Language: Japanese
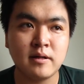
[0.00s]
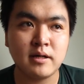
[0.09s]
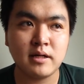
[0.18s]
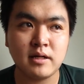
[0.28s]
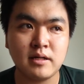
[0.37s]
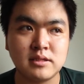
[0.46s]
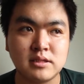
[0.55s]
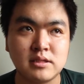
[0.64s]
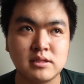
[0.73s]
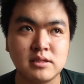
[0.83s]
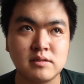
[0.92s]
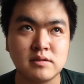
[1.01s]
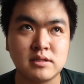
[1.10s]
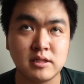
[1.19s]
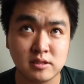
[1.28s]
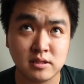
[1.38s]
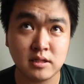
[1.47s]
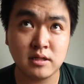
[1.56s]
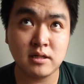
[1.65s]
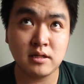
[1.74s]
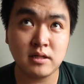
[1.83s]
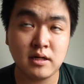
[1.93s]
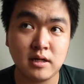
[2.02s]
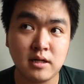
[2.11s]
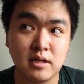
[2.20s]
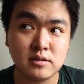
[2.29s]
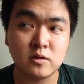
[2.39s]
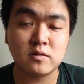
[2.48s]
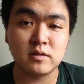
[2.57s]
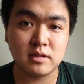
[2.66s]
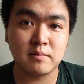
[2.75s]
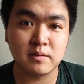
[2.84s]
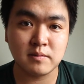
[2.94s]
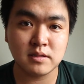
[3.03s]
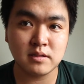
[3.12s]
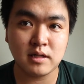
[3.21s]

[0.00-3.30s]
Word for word: えー、自炊をせずに、えー、外で食べてます。